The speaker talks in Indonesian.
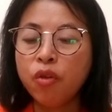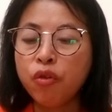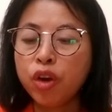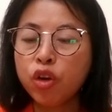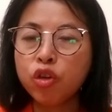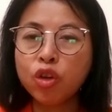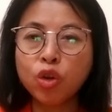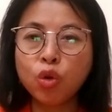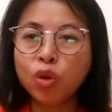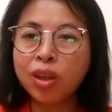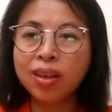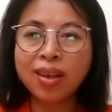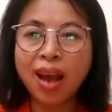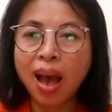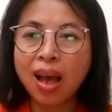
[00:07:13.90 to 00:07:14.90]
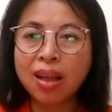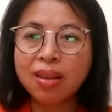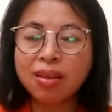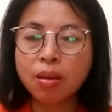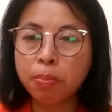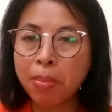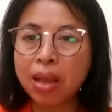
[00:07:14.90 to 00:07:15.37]
virus itu tidak
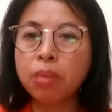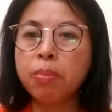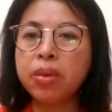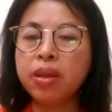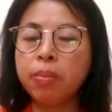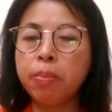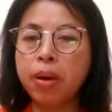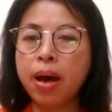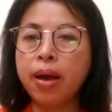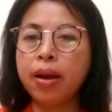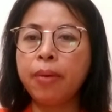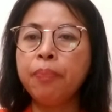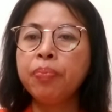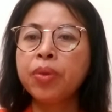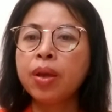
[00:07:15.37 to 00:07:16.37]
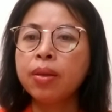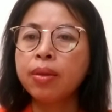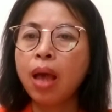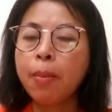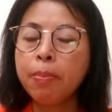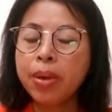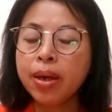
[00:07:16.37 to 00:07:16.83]
cepat menyebar
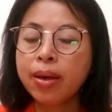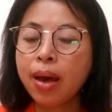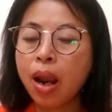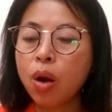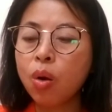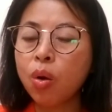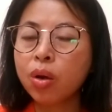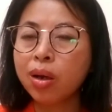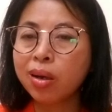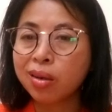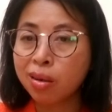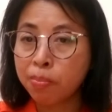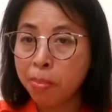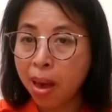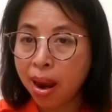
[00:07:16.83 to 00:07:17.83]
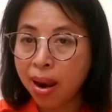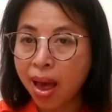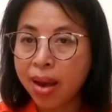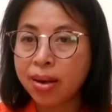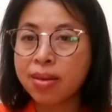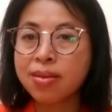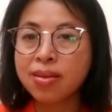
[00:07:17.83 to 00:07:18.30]
tapi kalau
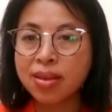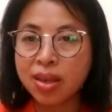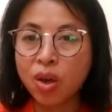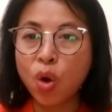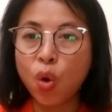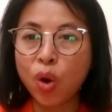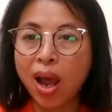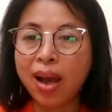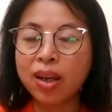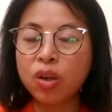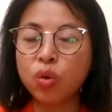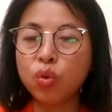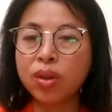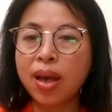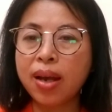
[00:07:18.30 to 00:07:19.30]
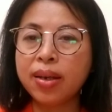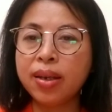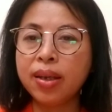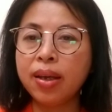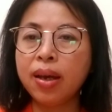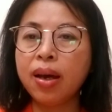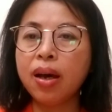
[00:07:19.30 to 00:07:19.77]
kekebalan si orang itu
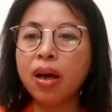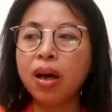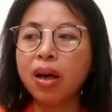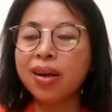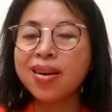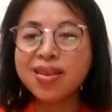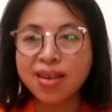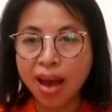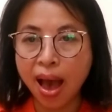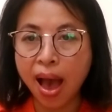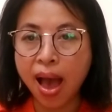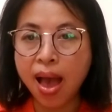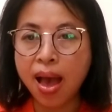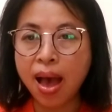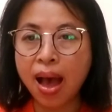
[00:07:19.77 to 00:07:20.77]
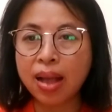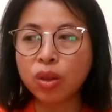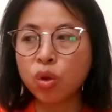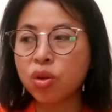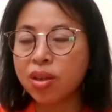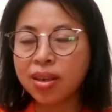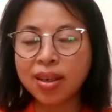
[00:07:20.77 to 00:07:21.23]
tadi e, rendah
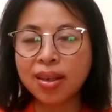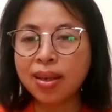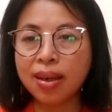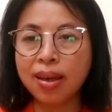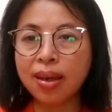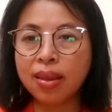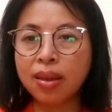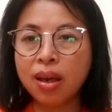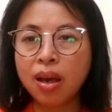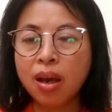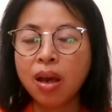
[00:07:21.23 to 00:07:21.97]
atau sedikit